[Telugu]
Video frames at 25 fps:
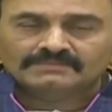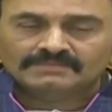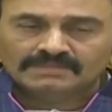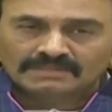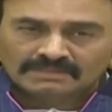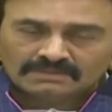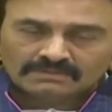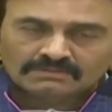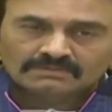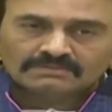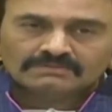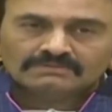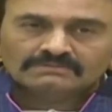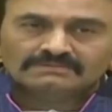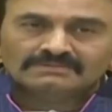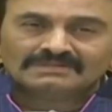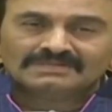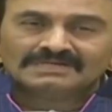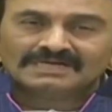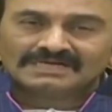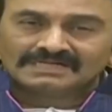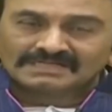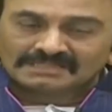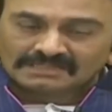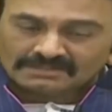మీరు
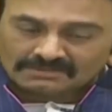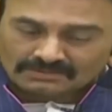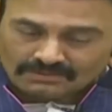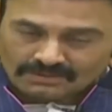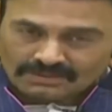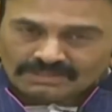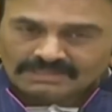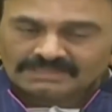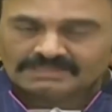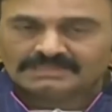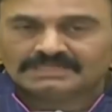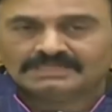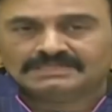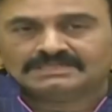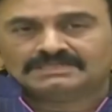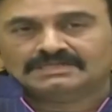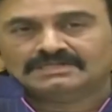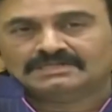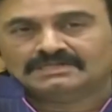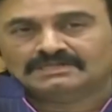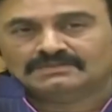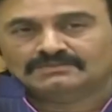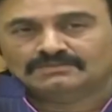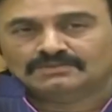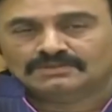కక్షతోనే
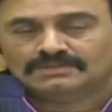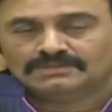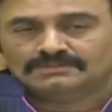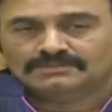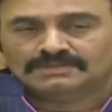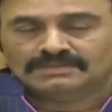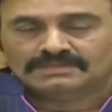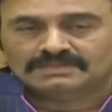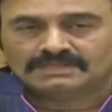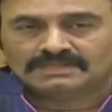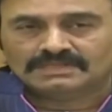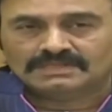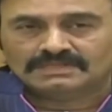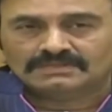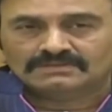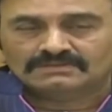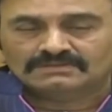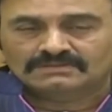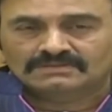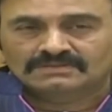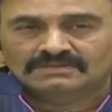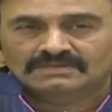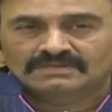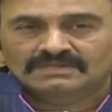చేస్తున్నారు ముఖ్యమంత్రి గారు